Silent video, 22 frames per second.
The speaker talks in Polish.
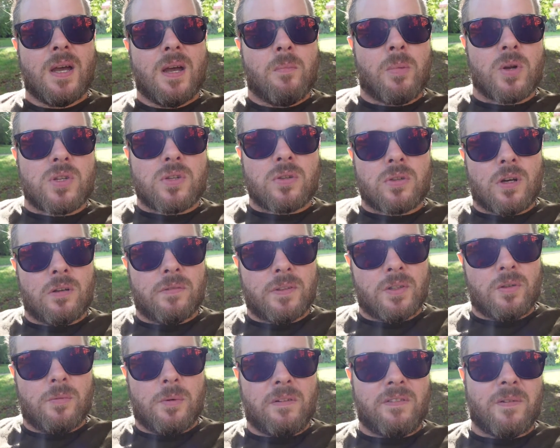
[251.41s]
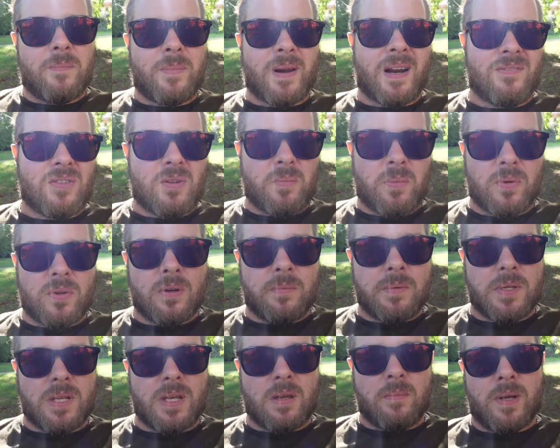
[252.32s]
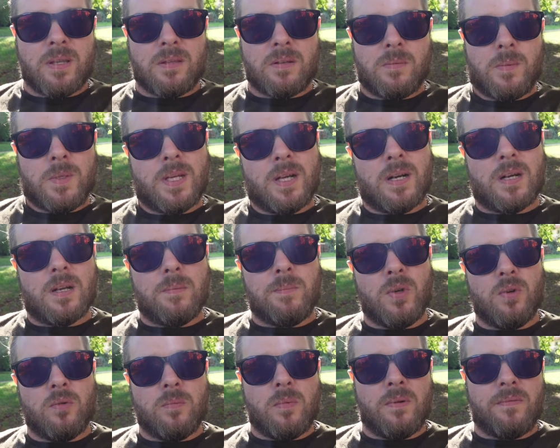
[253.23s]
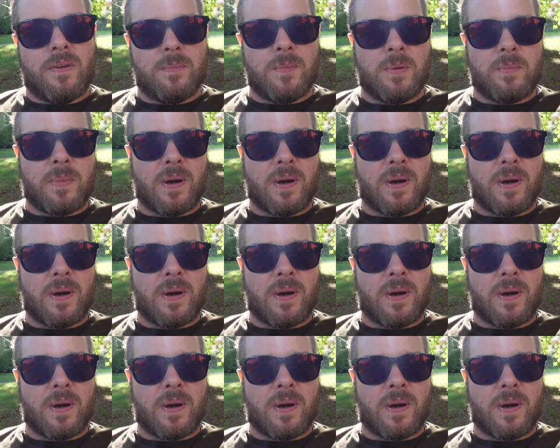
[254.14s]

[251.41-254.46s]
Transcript: Początkowe umowy prawdopodobnie nie będą idealnymi umowami,